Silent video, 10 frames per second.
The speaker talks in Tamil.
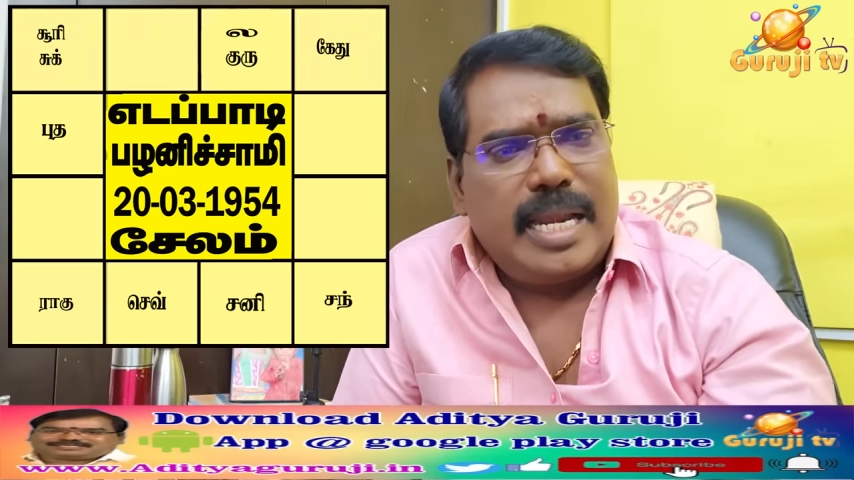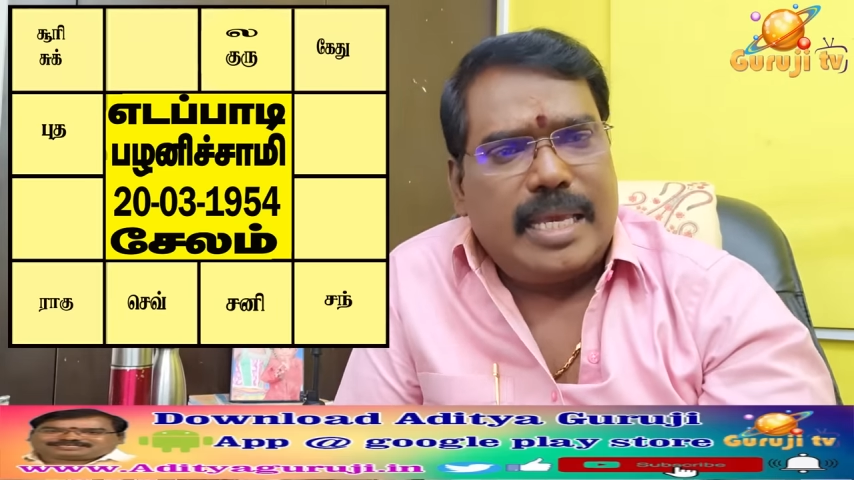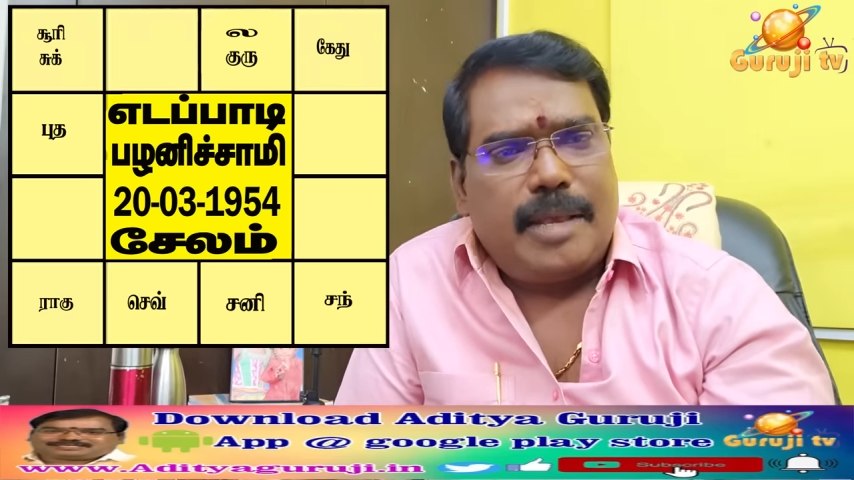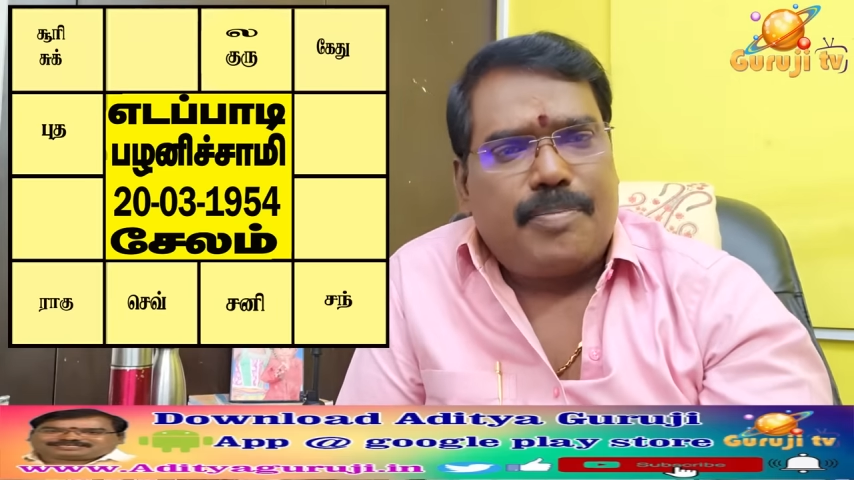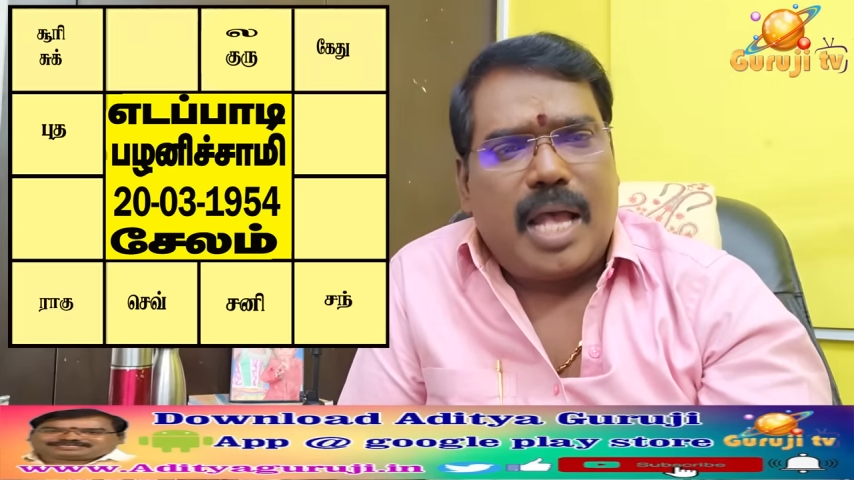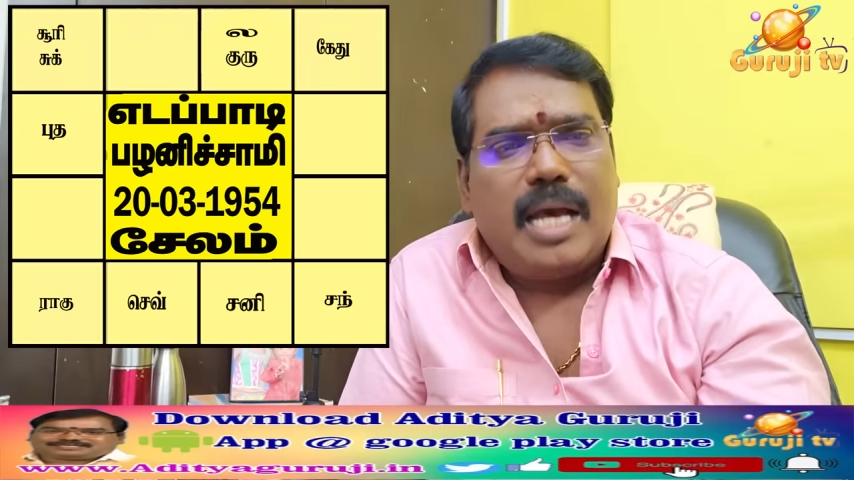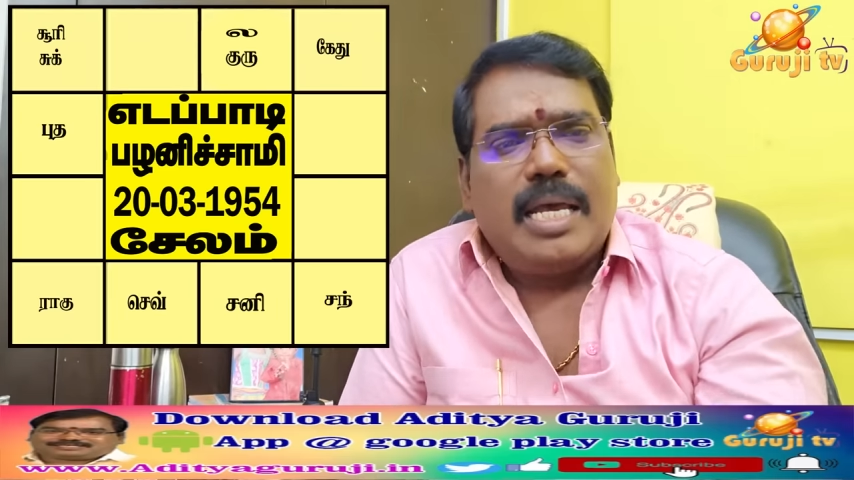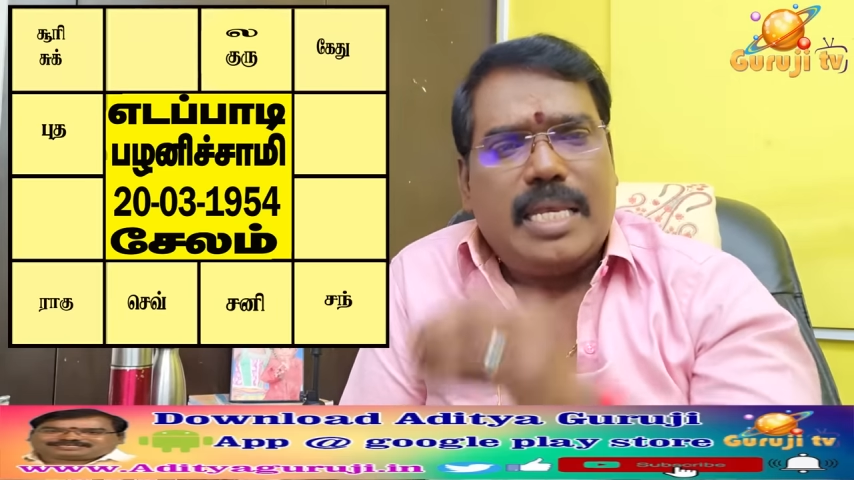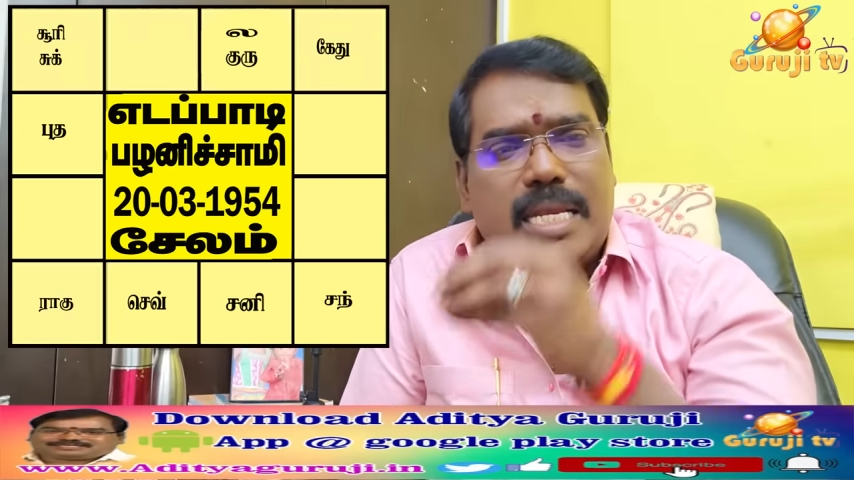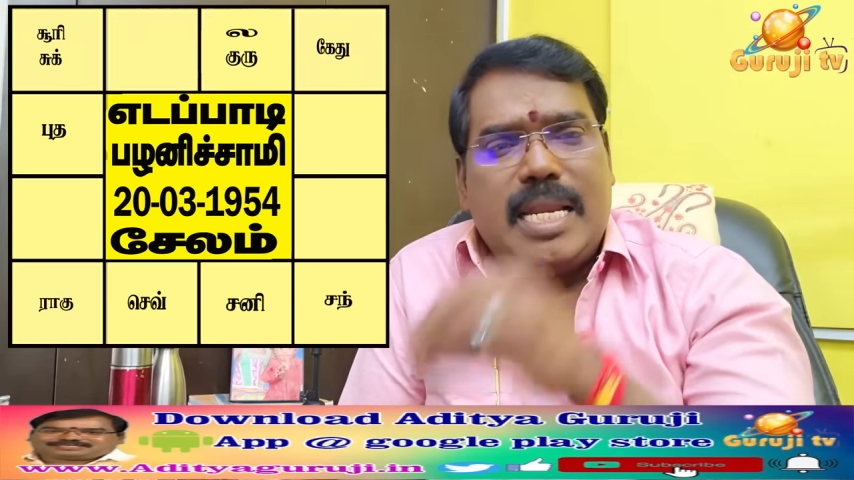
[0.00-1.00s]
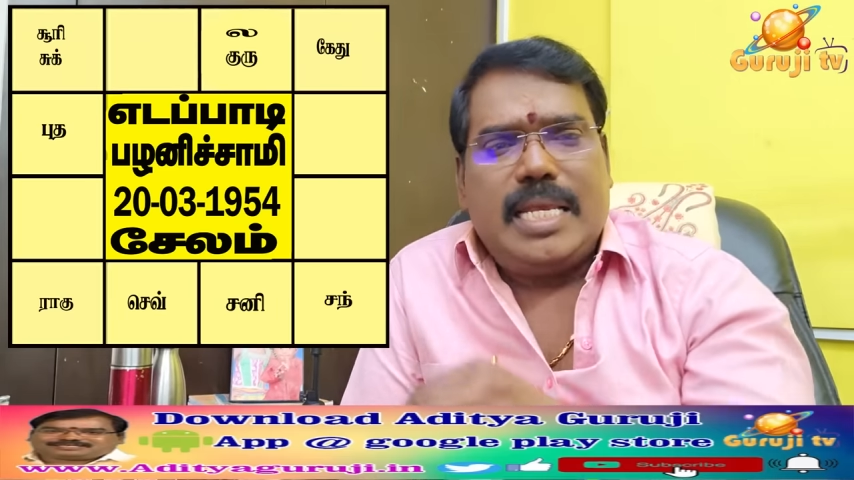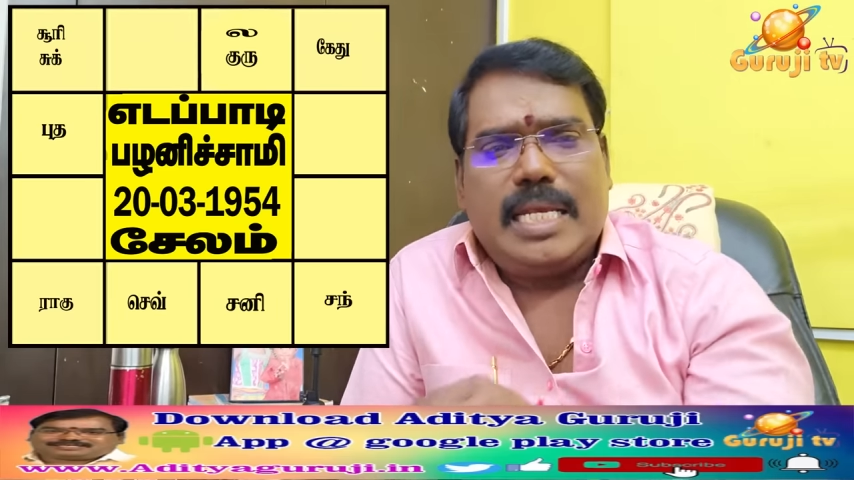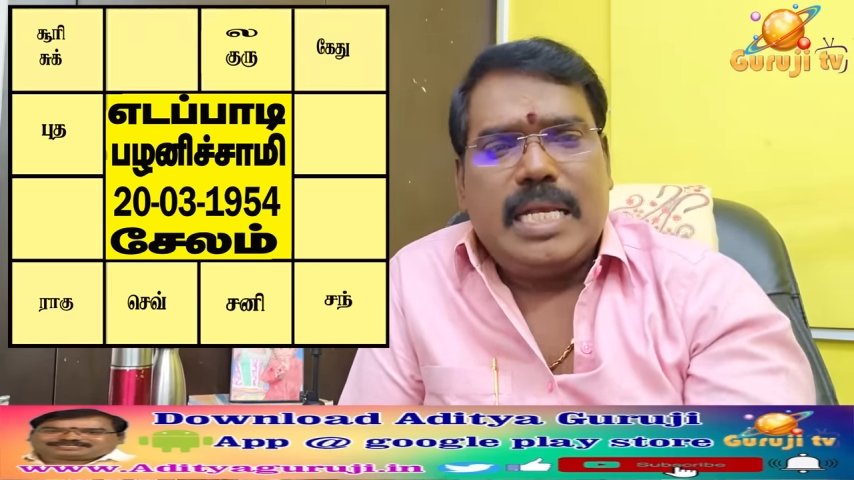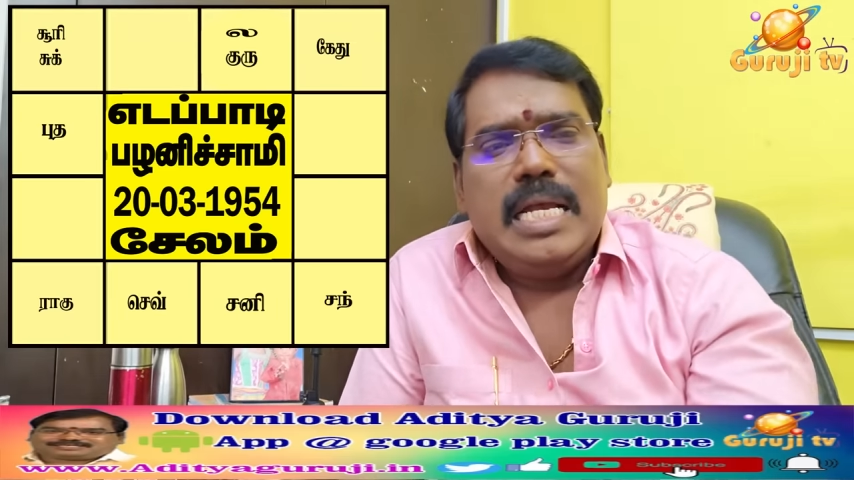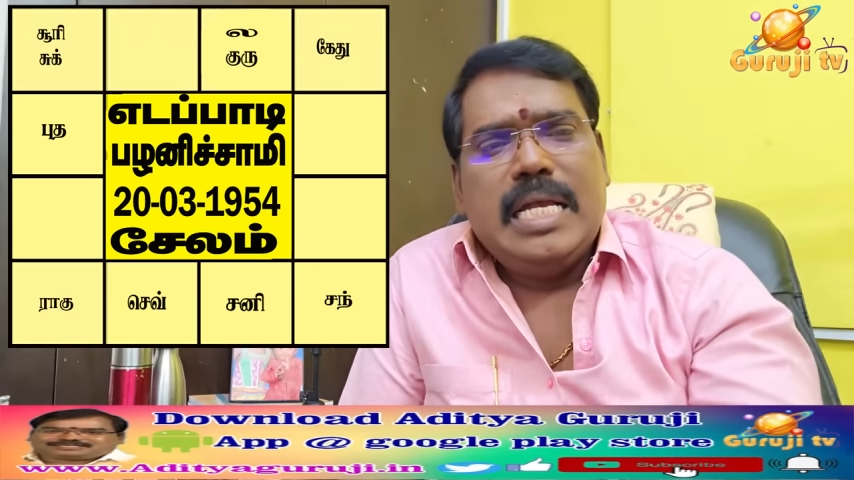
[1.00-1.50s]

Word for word: நினைக்கிறேன் ஆக இன்றைக்கு